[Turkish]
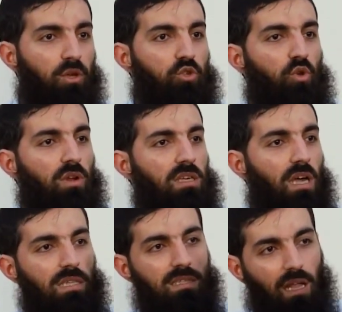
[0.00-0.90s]
Bir
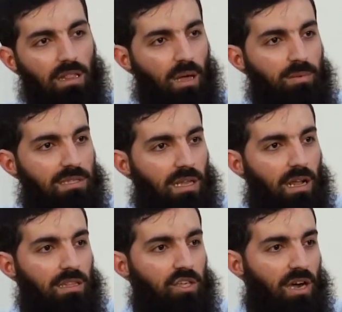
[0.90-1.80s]
sonraki asrı Allah bizden
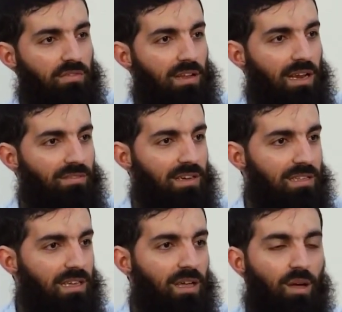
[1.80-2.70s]
aldı, kafirlere
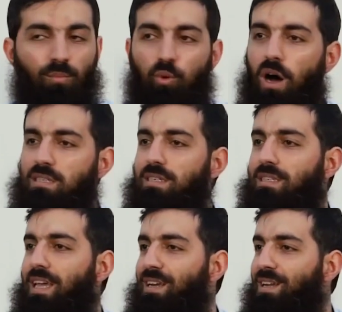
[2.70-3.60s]
verdi. Bu asır
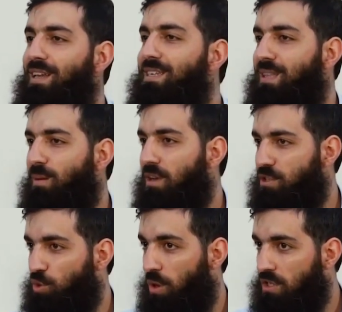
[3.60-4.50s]
tekrardan İslam'ın
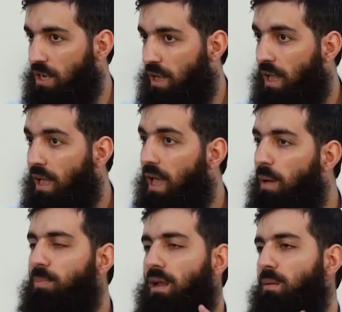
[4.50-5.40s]
asrı olacak.
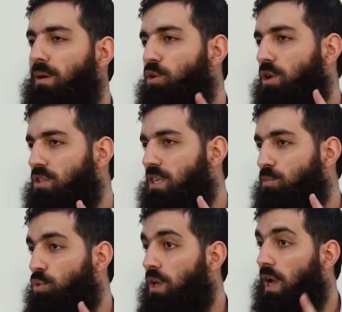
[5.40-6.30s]
Hep beraber
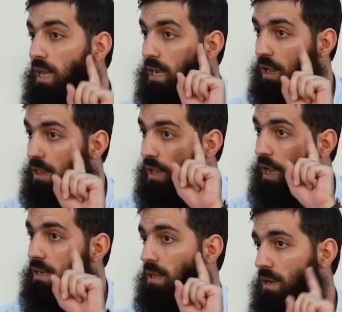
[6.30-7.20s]
göreceğiz bunu. Yakinen
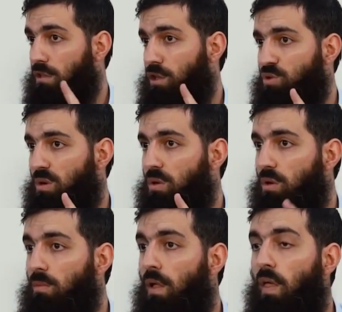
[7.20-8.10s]
Allah'a inanaraktan
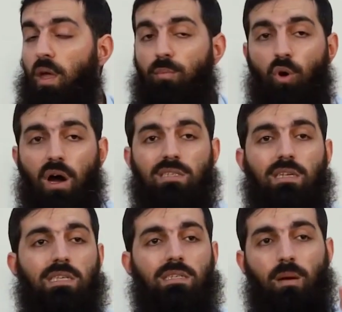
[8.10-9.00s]
söylüyorum. Bu
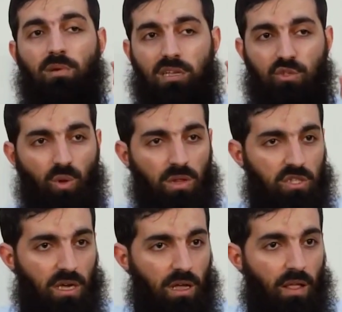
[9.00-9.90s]
asır İslam'ın asrı
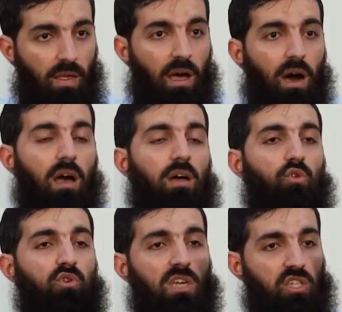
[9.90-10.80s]
olacak. Akan
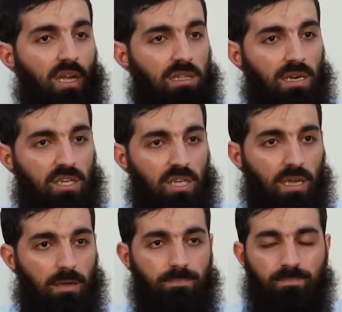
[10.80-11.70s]
gözyaşları
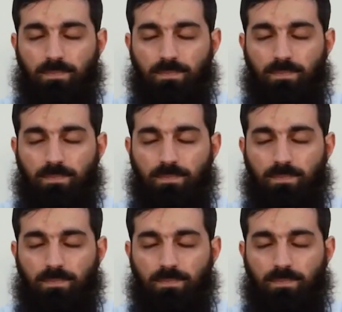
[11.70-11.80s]
dinecek.